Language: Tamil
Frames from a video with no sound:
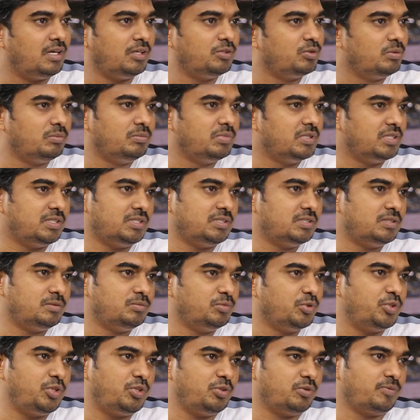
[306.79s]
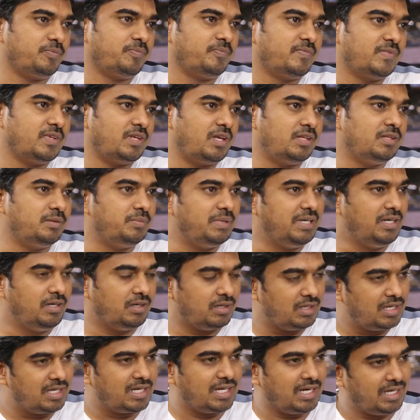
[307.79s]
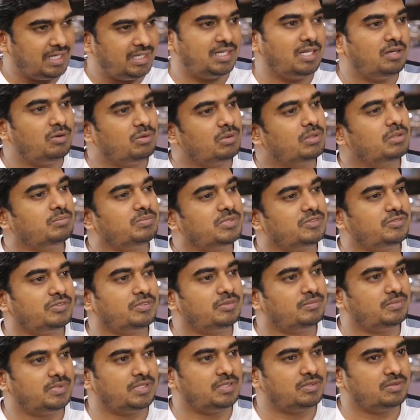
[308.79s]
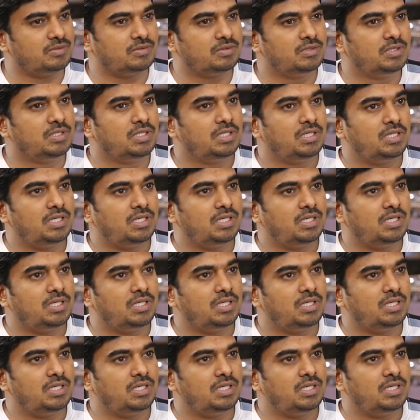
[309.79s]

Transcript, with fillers: அது ரொம்ப முக்கியம் அந்த மீட்டரில் கரெக்டாக அவங்க பெர்ஃபார்ம் பண்ணணும்